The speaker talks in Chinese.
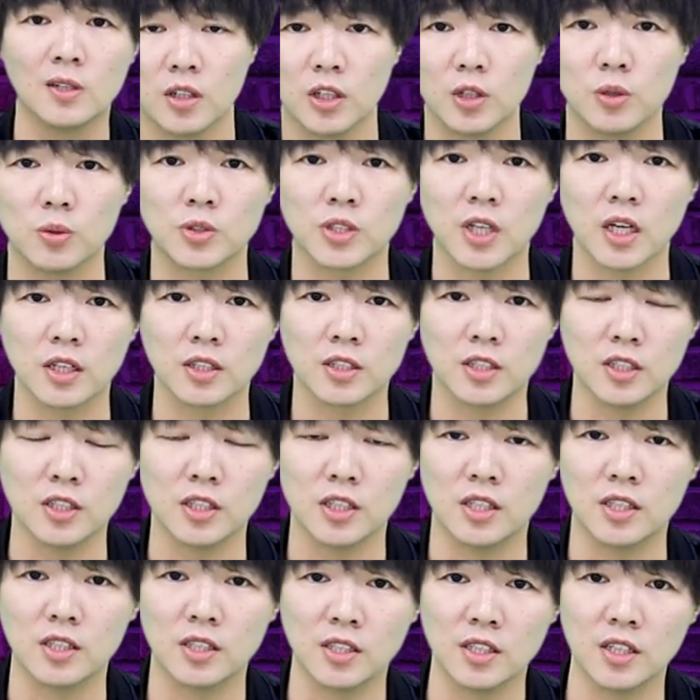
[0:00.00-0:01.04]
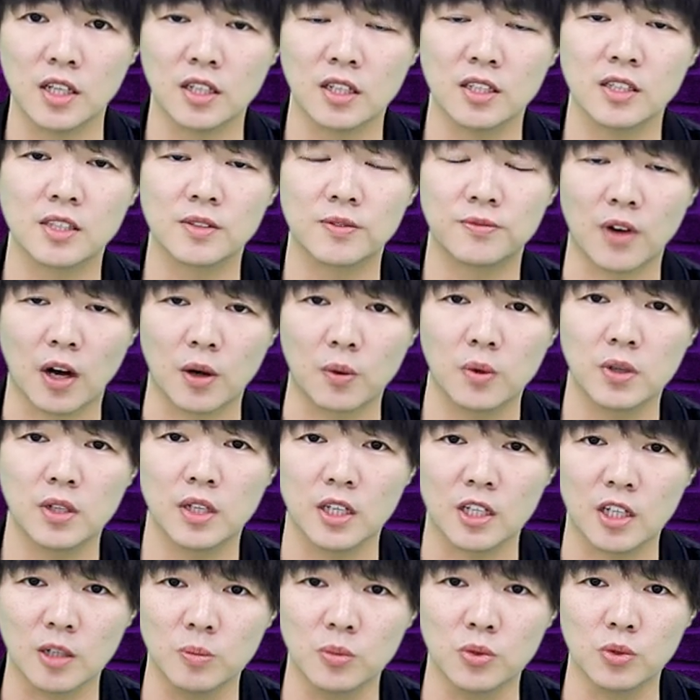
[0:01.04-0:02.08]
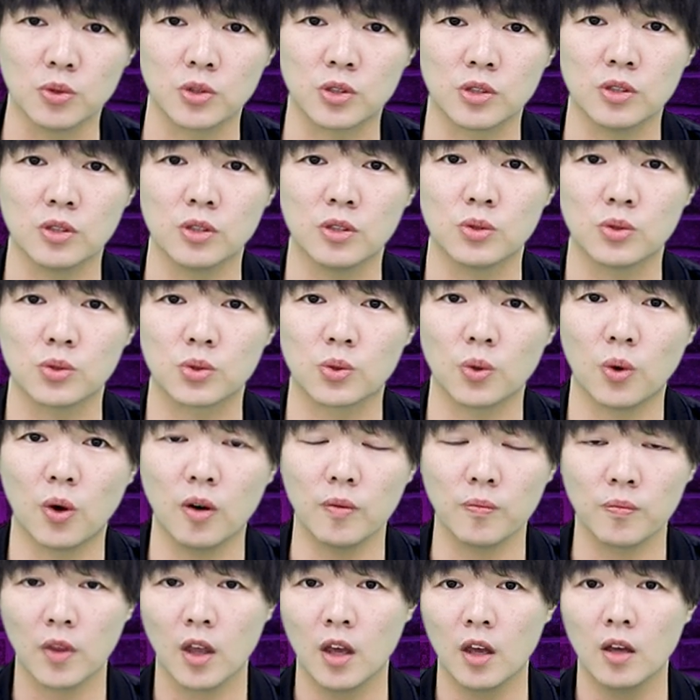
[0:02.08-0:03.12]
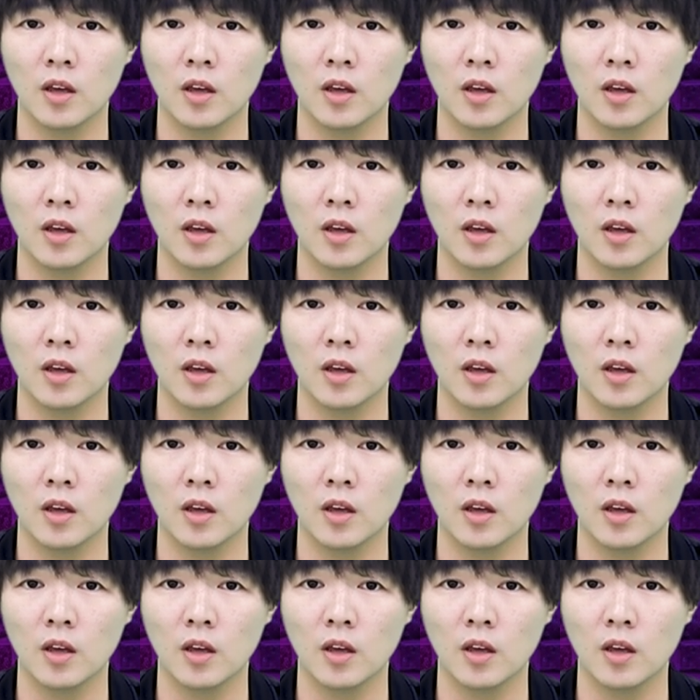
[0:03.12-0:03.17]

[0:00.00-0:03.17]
例如上个星期 CNN 访问了一个牧师，说